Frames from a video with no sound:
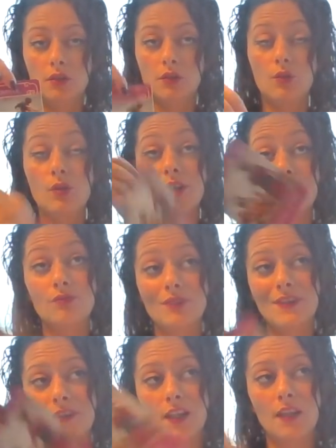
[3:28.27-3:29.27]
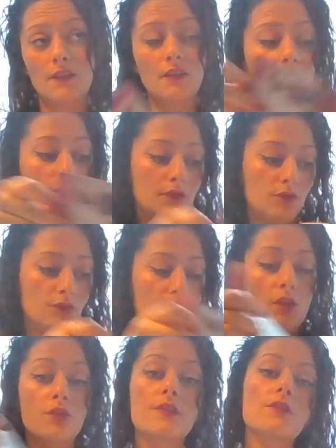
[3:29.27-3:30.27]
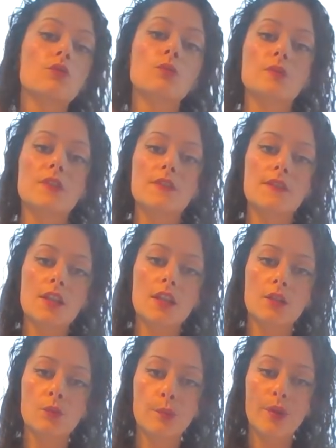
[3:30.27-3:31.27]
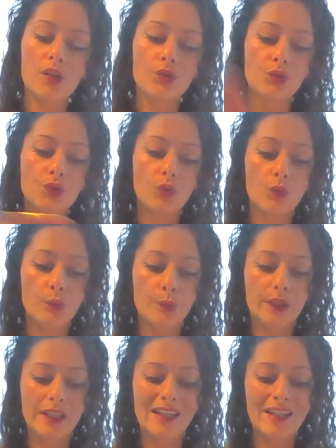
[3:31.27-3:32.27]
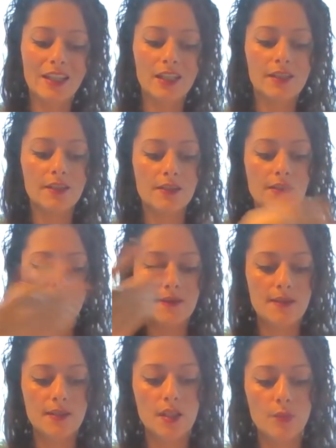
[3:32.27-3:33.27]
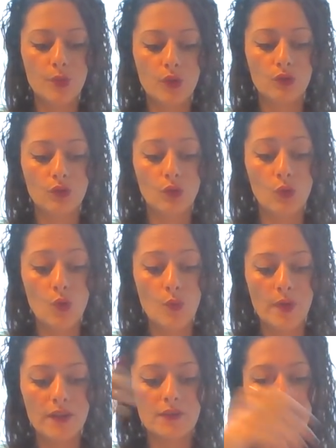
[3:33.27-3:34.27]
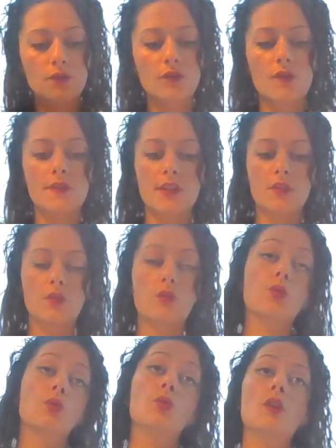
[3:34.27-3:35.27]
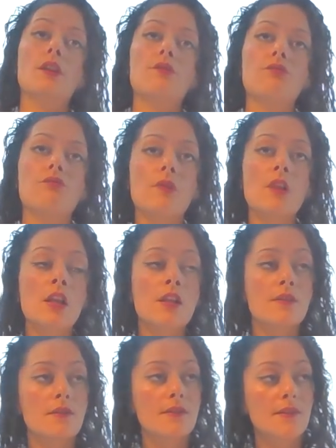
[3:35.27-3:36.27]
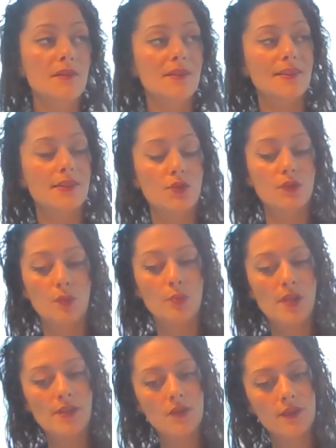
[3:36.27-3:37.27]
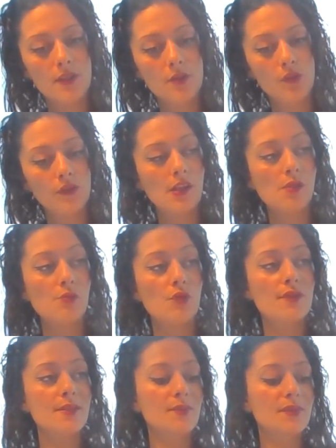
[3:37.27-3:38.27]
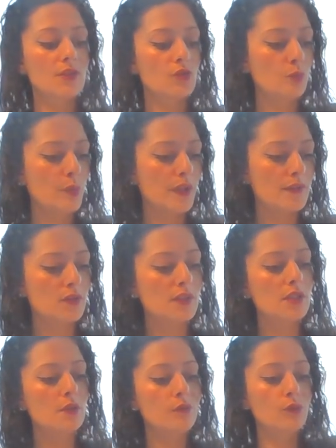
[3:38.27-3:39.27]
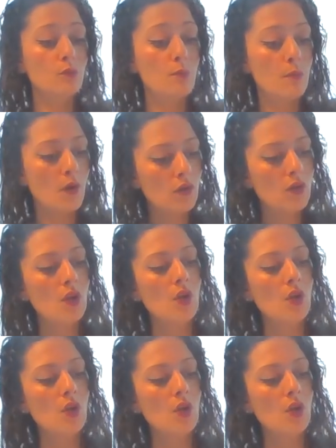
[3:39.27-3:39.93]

relations discrètes tout à l'heure, c'est ce qu'on me disait, et on parle de tromperie. Il y a quelqu'un ici qui porte le masque dans cette relation. Si ce n'est pas sentimentalement, c'est peut-être une personne qui vous ment